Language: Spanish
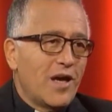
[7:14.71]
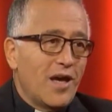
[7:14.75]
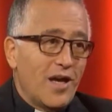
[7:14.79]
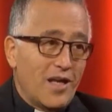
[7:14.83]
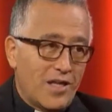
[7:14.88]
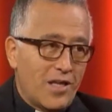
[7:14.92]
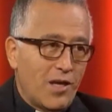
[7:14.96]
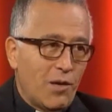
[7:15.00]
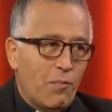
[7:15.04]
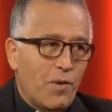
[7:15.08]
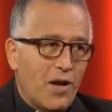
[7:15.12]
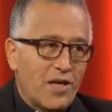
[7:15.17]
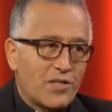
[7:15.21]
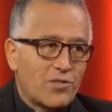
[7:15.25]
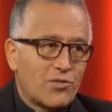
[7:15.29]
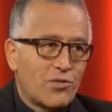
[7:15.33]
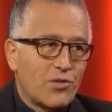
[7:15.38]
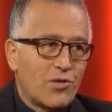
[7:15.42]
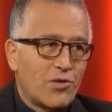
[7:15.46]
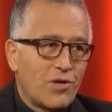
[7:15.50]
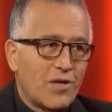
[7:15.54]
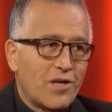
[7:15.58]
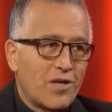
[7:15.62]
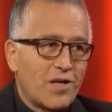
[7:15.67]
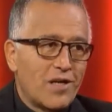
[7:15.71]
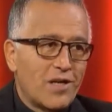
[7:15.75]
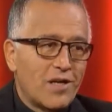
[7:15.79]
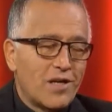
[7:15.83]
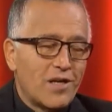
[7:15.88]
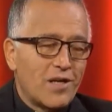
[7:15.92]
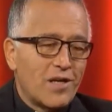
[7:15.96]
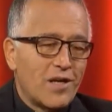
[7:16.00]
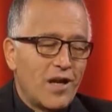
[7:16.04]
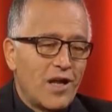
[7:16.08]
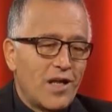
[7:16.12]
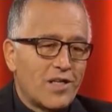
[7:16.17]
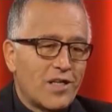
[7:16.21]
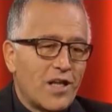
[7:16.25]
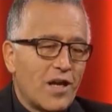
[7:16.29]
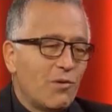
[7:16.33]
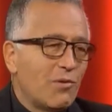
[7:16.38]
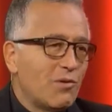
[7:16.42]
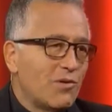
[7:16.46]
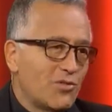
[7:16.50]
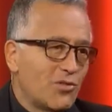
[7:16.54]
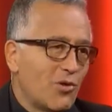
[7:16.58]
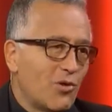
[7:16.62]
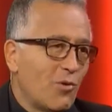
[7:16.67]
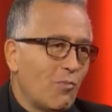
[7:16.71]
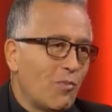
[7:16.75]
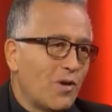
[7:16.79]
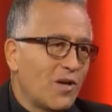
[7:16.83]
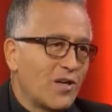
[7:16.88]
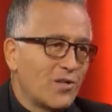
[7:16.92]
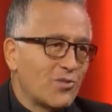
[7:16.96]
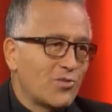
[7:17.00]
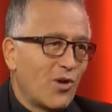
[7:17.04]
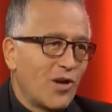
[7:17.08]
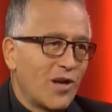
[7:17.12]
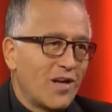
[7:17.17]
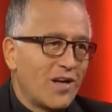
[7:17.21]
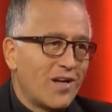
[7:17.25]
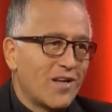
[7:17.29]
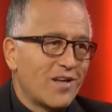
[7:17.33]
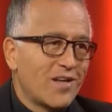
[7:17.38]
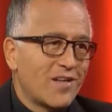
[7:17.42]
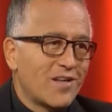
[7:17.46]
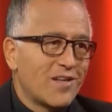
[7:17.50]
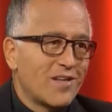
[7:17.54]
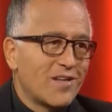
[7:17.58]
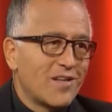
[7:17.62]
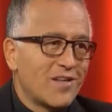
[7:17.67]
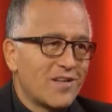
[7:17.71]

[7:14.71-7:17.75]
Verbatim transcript: este espacio en la televisión venezolana.